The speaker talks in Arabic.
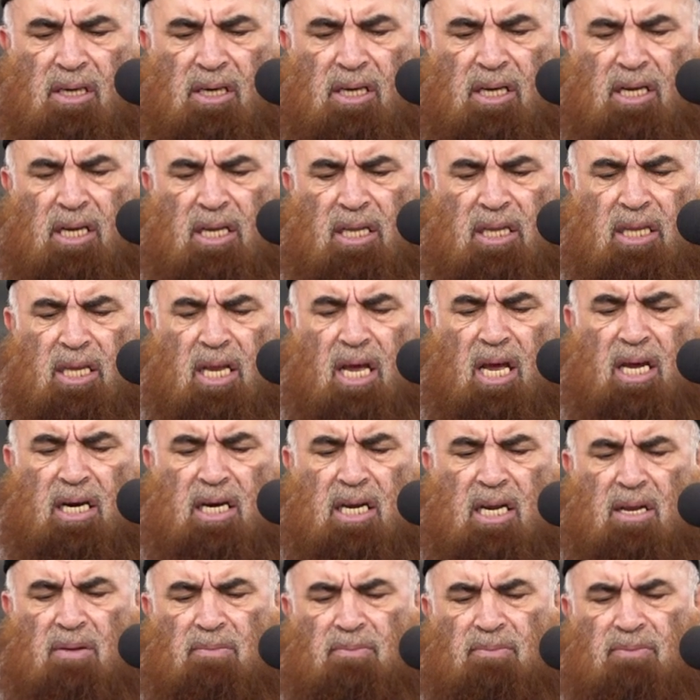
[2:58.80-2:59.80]

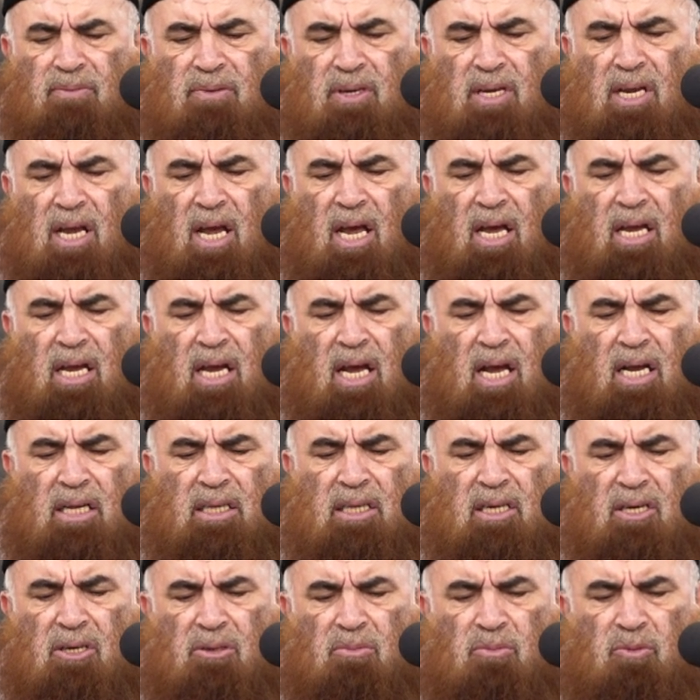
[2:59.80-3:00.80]
لإيثارهم في
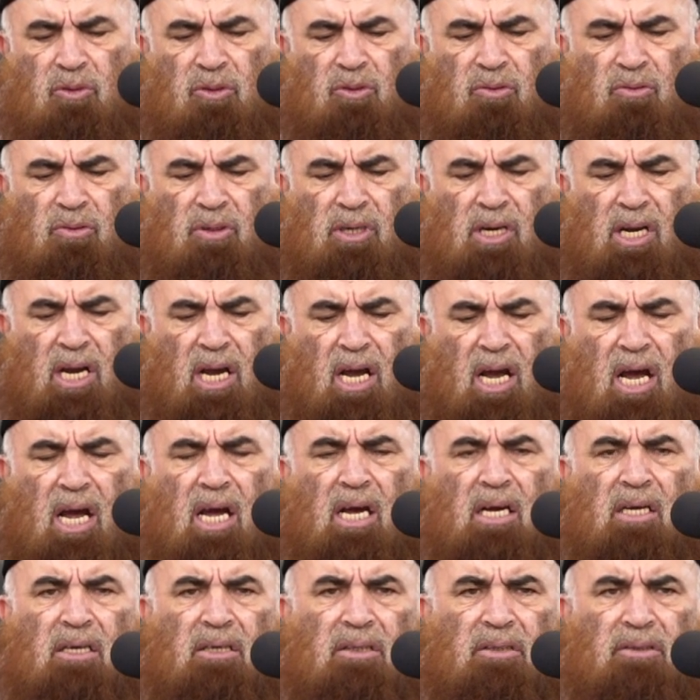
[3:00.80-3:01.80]
حياتهم
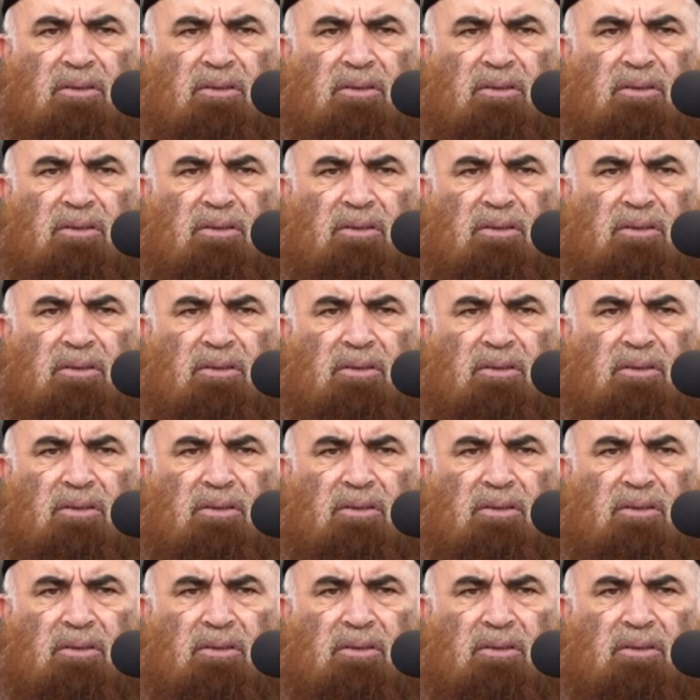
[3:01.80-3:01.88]
الدنيا